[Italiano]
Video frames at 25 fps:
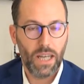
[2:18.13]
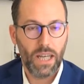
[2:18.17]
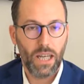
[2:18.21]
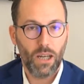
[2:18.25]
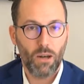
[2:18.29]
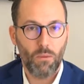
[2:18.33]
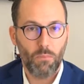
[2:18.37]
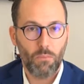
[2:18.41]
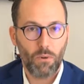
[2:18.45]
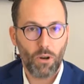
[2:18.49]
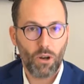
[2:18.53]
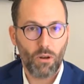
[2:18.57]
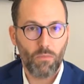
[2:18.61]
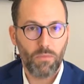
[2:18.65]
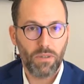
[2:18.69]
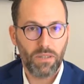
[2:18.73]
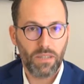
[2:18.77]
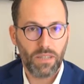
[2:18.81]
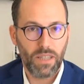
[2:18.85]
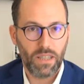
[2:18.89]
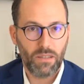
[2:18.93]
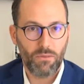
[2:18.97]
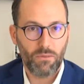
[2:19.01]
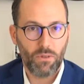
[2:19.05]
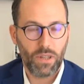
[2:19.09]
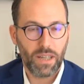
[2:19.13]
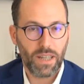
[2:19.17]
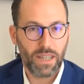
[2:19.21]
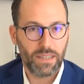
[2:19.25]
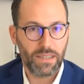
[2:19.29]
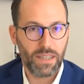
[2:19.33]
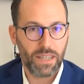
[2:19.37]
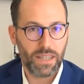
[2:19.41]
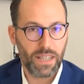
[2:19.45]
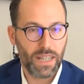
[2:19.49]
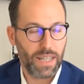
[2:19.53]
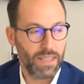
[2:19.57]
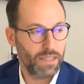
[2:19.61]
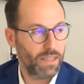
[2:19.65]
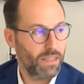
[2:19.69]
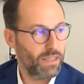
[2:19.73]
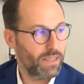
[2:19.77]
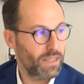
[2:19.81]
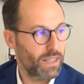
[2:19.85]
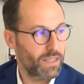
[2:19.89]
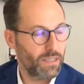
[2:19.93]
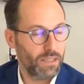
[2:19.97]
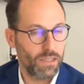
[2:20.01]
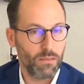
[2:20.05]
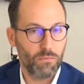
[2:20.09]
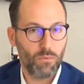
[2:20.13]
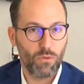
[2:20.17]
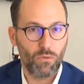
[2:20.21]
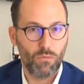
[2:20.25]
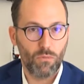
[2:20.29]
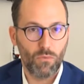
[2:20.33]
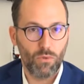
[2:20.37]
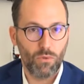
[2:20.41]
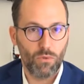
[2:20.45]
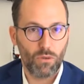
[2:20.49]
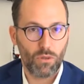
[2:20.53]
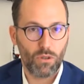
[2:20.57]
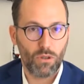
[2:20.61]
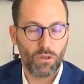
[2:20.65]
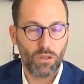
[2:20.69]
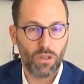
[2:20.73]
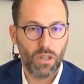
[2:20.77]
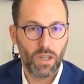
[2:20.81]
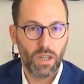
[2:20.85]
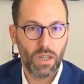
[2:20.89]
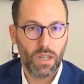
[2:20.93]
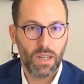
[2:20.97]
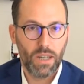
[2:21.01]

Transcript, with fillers: È un po' come se in una casa grande tirassimo un muro